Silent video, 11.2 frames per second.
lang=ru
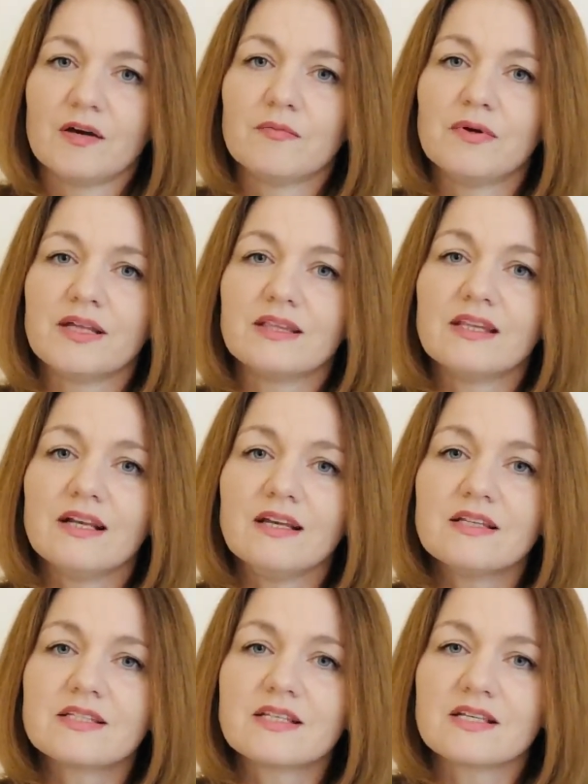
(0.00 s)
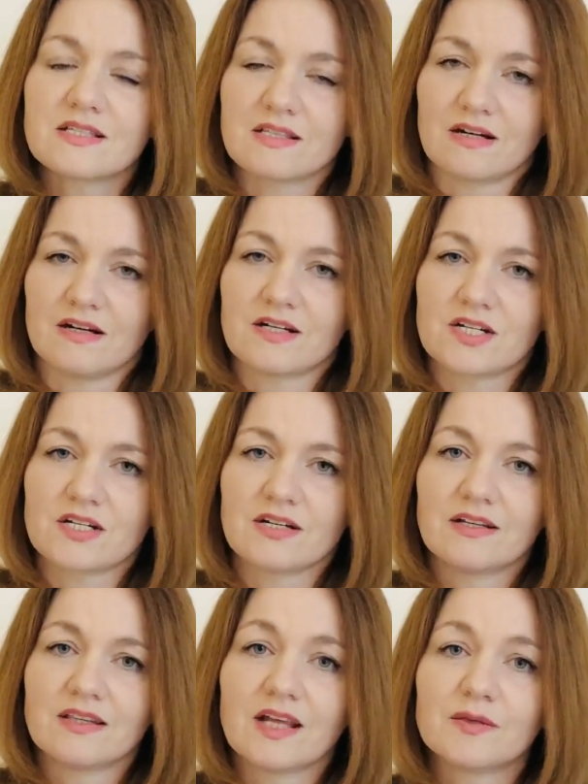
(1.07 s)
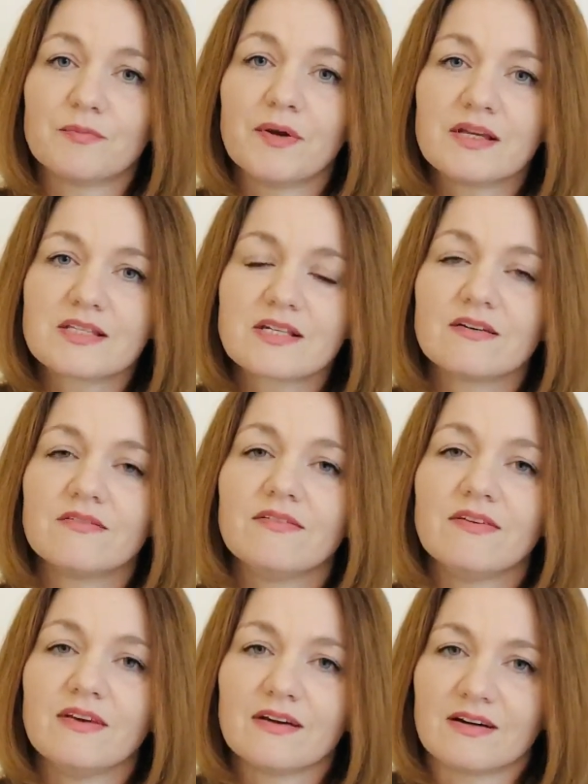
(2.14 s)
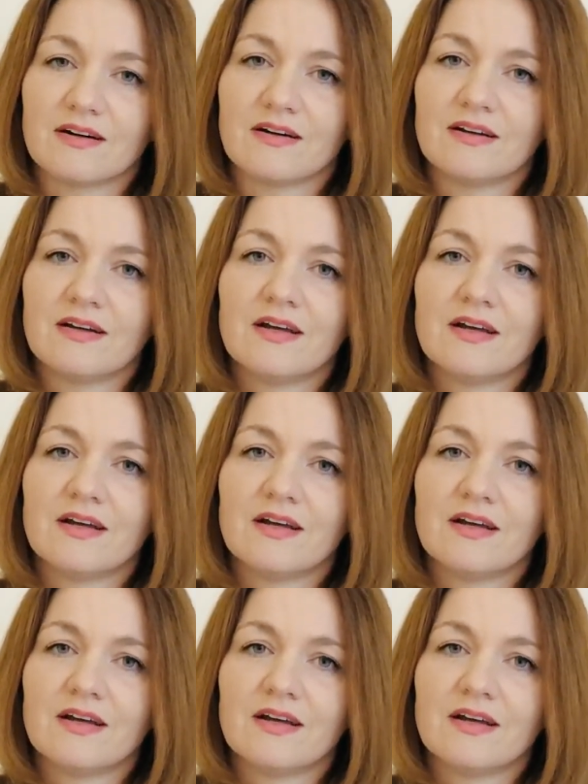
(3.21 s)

«Бледнолицый страж над плеском века,